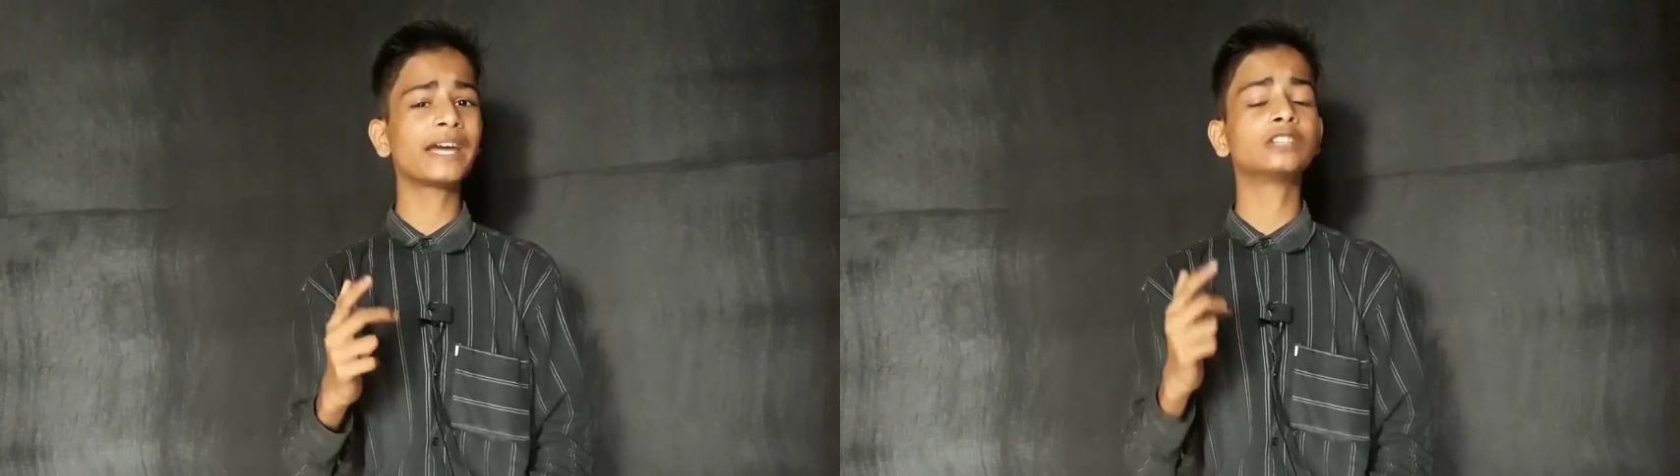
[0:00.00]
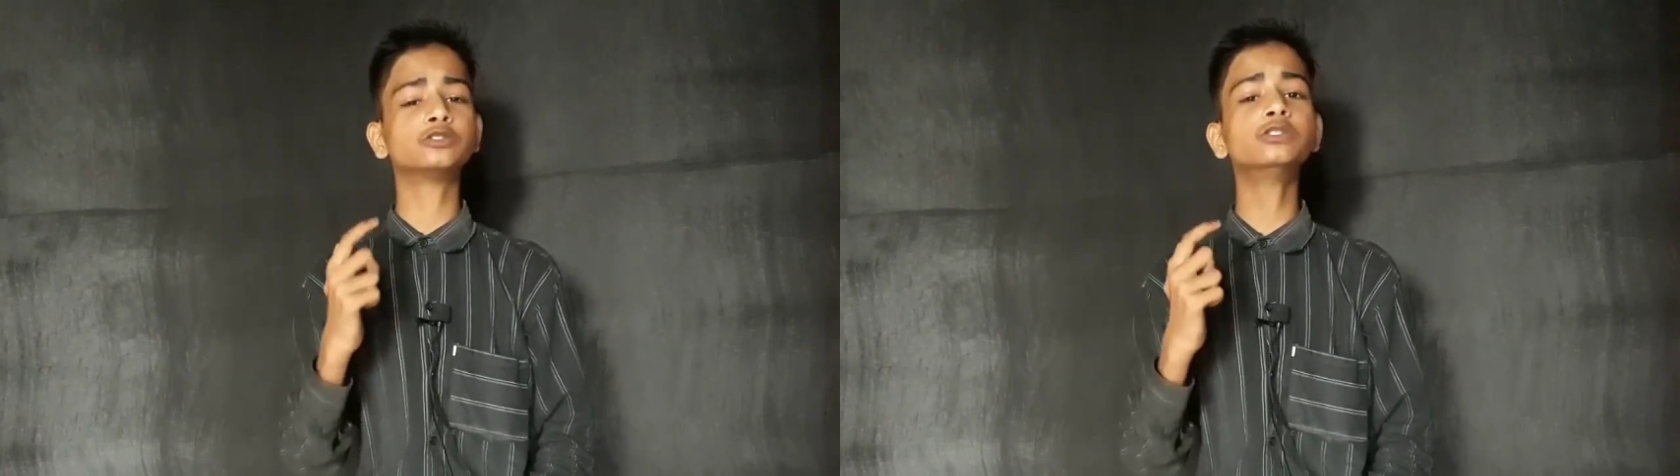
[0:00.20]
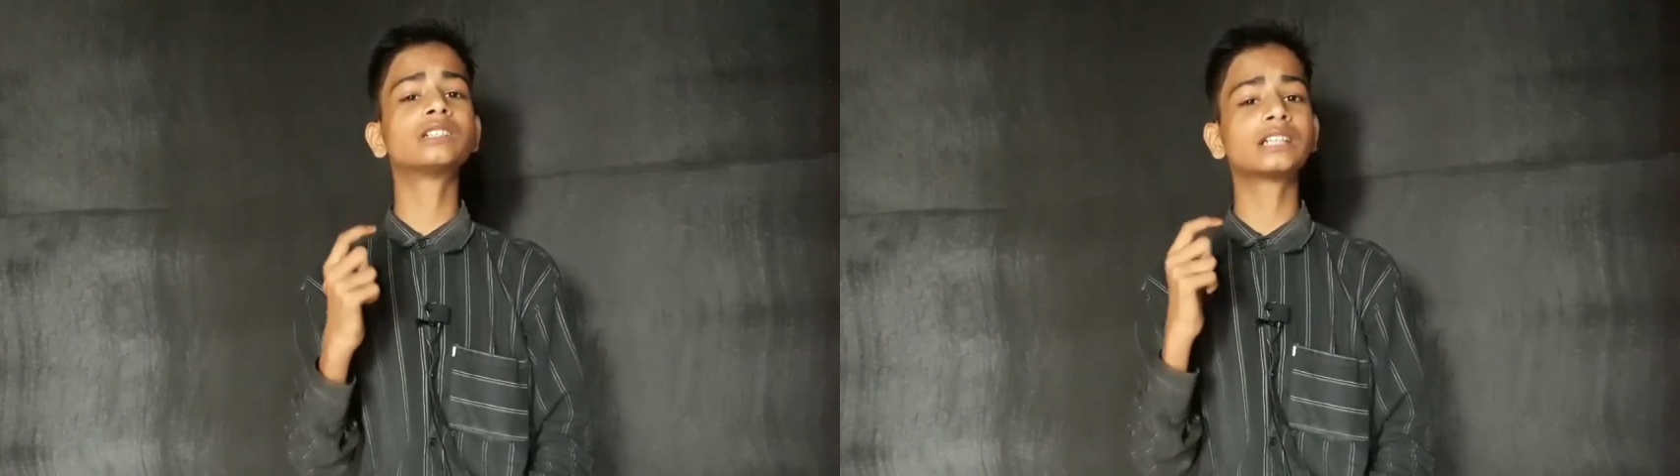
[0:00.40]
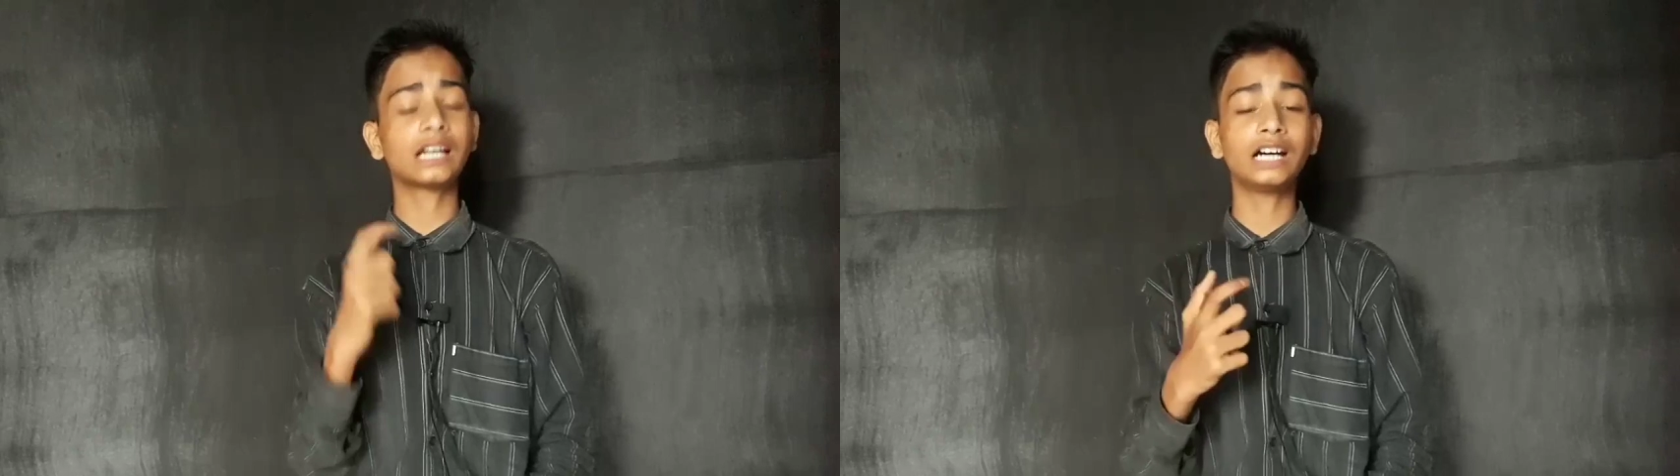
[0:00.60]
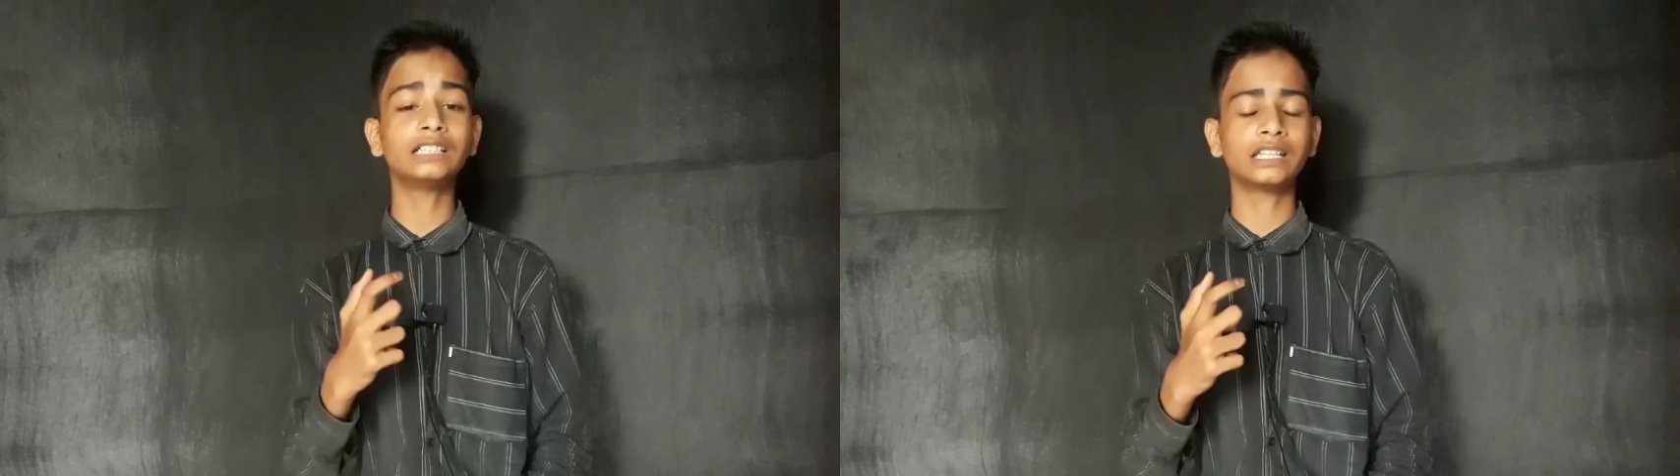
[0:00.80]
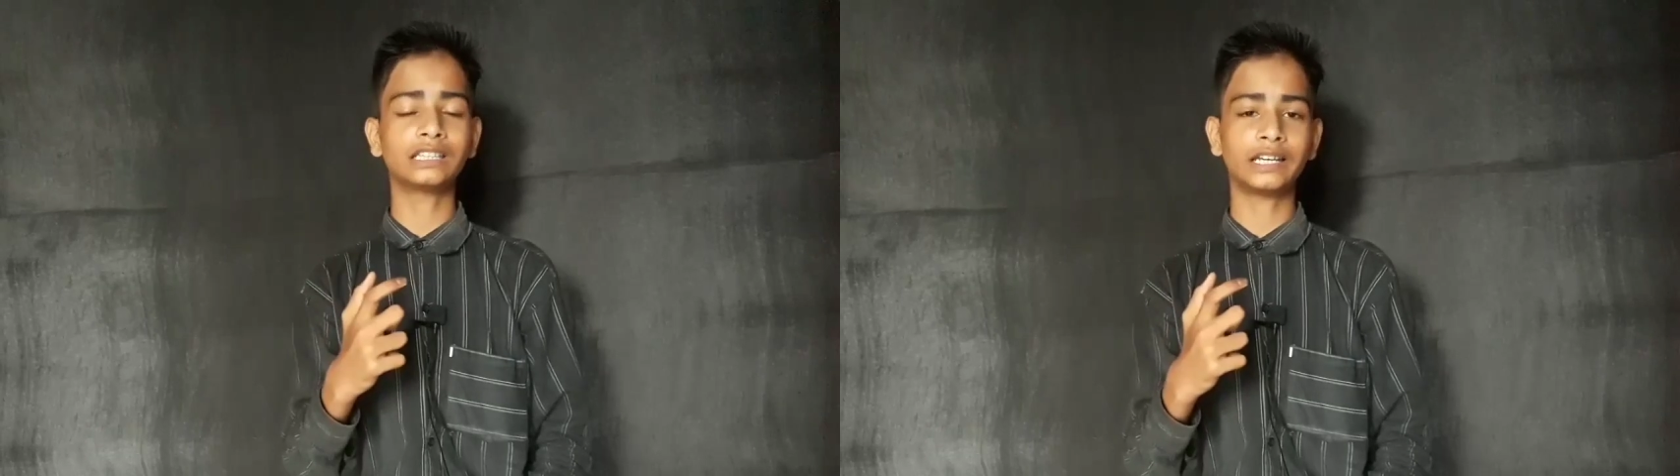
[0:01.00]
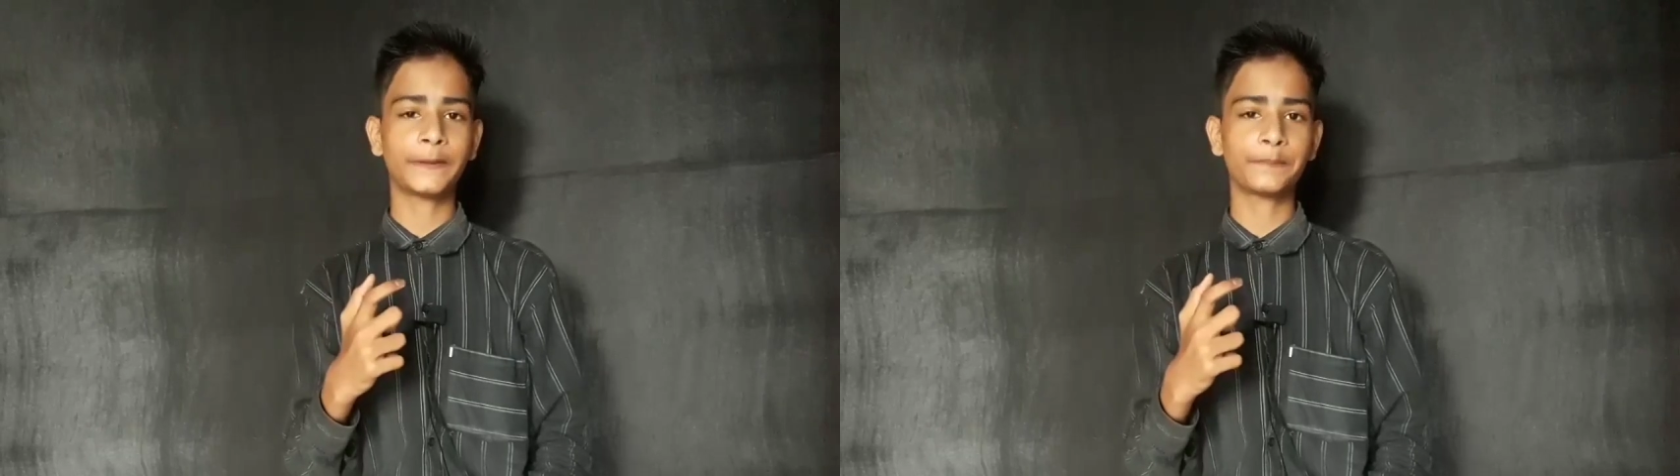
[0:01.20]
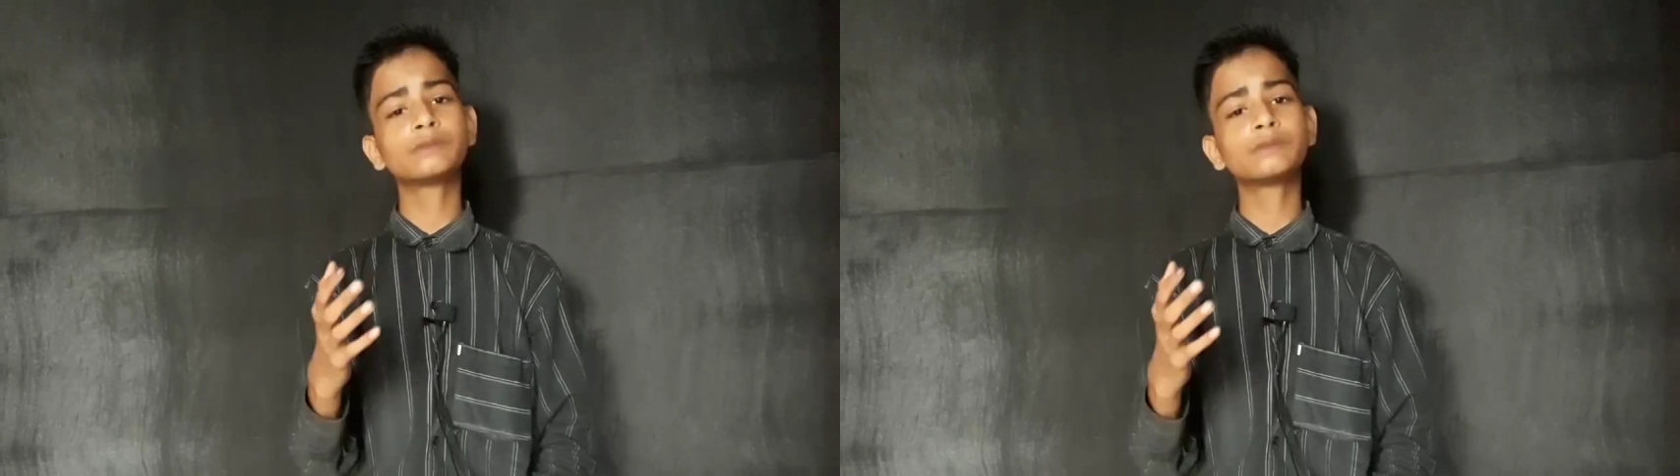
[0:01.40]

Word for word: पैराशूट रखा जाता है